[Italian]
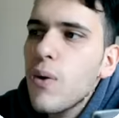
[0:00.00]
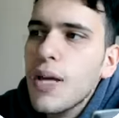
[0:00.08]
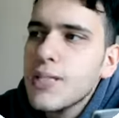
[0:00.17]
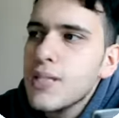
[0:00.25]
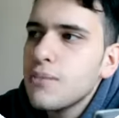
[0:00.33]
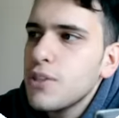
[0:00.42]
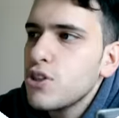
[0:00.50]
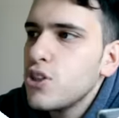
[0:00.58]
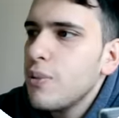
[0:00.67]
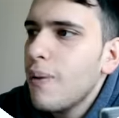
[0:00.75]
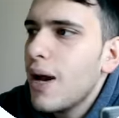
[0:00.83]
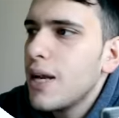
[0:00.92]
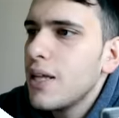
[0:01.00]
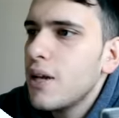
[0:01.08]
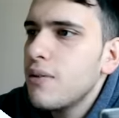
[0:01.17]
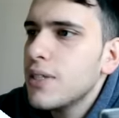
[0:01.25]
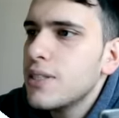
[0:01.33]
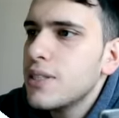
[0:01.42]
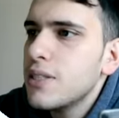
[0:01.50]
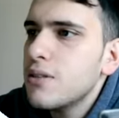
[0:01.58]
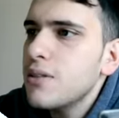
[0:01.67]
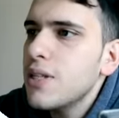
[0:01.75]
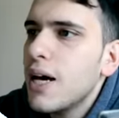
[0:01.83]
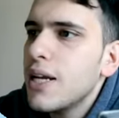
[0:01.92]
quest principali e delle quest
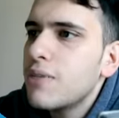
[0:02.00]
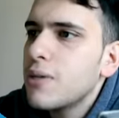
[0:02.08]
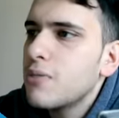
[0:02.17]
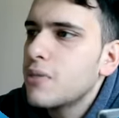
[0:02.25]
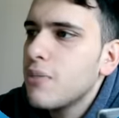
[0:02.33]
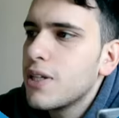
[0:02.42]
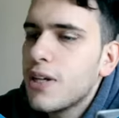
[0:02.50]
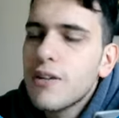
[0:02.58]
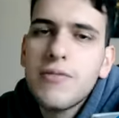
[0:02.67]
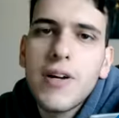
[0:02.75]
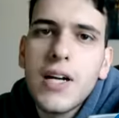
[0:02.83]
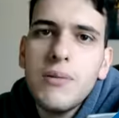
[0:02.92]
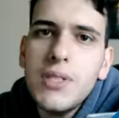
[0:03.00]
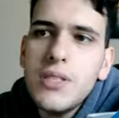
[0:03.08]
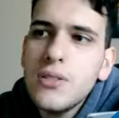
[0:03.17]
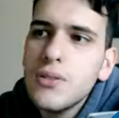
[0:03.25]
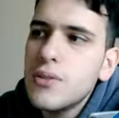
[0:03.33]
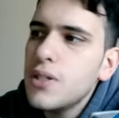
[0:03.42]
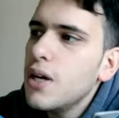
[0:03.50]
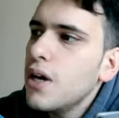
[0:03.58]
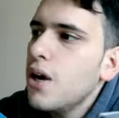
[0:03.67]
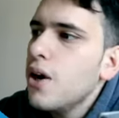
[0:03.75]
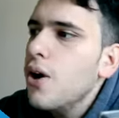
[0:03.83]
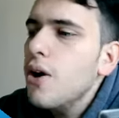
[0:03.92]
secondarie per cui si mandano a fare le missioni
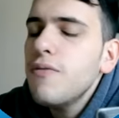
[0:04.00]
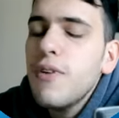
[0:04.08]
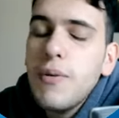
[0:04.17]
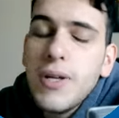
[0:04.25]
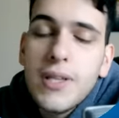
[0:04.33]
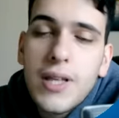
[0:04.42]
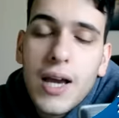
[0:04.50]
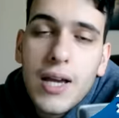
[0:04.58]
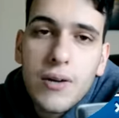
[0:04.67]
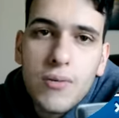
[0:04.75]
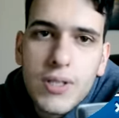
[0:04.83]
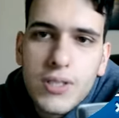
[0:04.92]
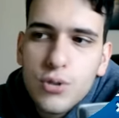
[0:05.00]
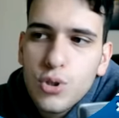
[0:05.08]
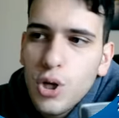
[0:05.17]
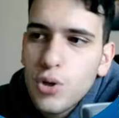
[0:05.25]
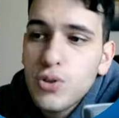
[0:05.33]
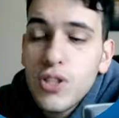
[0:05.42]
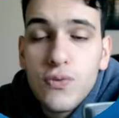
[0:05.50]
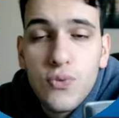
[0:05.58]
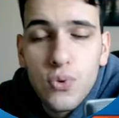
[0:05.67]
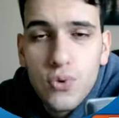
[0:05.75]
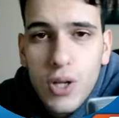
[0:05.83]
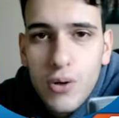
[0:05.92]
Ovviamente anche in questo gioco si
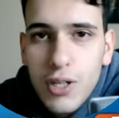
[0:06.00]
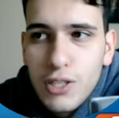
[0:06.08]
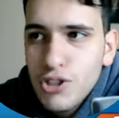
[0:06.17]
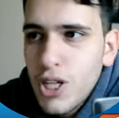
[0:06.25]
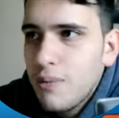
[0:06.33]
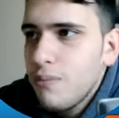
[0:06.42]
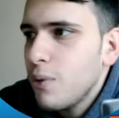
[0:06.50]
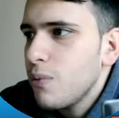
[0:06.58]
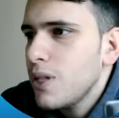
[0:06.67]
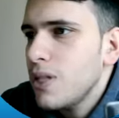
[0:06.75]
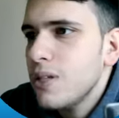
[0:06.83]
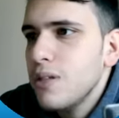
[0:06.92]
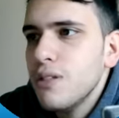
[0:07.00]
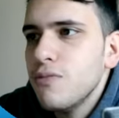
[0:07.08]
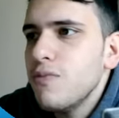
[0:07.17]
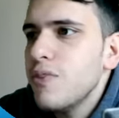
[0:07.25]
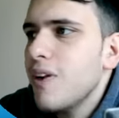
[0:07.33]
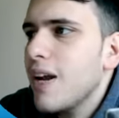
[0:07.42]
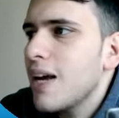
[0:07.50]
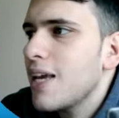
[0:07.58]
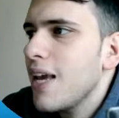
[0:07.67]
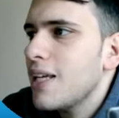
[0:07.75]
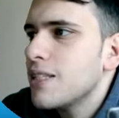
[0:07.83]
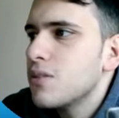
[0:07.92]
sfruttano le gemme, quindi vi verrà
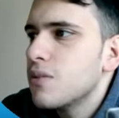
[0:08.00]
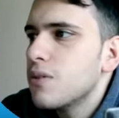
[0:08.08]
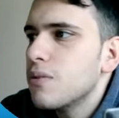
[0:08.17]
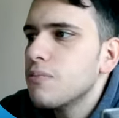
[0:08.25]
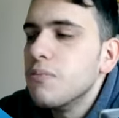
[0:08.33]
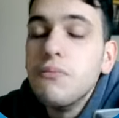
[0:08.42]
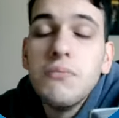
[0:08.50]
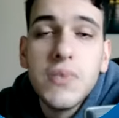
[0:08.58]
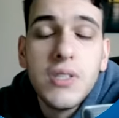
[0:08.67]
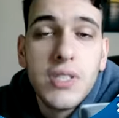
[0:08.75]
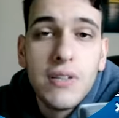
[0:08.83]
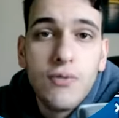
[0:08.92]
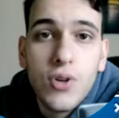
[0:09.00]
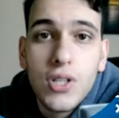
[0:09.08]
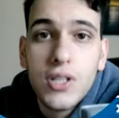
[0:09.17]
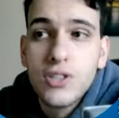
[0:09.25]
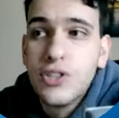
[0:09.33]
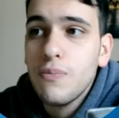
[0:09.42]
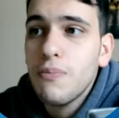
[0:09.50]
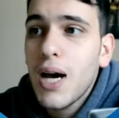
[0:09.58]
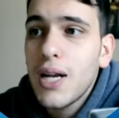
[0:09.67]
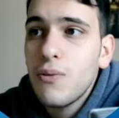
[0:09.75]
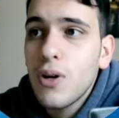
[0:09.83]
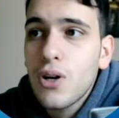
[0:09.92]
chiesto mm, se volete
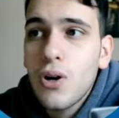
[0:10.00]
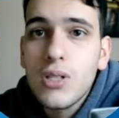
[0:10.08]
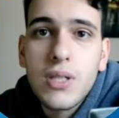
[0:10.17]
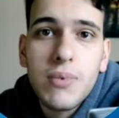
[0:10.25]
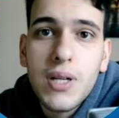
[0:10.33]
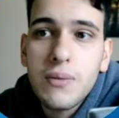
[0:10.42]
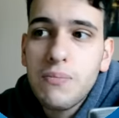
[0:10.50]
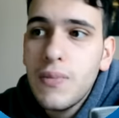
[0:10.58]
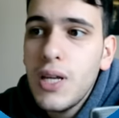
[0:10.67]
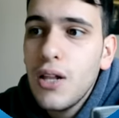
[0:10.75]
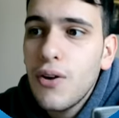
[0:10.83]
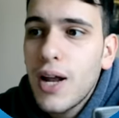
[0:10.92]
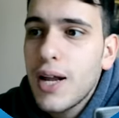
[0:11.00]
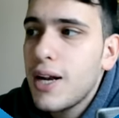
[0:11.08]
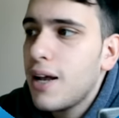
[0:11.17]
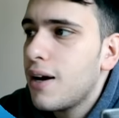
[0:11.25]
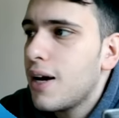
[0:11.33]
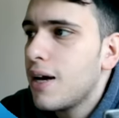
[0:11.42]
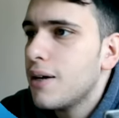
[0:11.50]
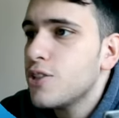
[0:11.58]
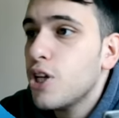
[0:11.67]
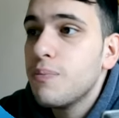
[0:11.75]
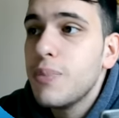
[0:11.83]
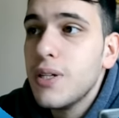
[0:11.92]
gemmare qualcosa per migliorare la,
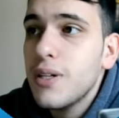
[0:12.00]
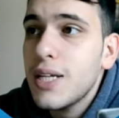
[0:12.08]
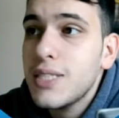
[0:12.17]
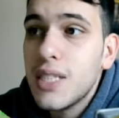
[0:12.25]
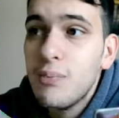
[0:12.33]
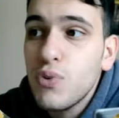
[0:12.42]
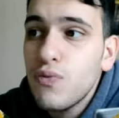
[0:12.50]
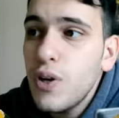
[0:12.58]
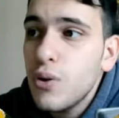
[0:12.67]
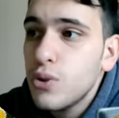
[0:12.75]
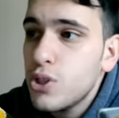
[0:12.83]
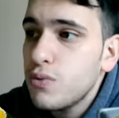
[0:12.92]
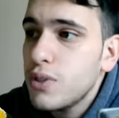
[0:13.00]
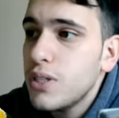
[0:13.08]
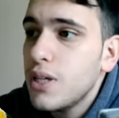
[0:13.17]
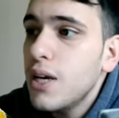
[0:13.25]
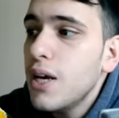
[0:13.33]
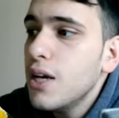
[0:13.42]
cioè per essere più veloci, quindi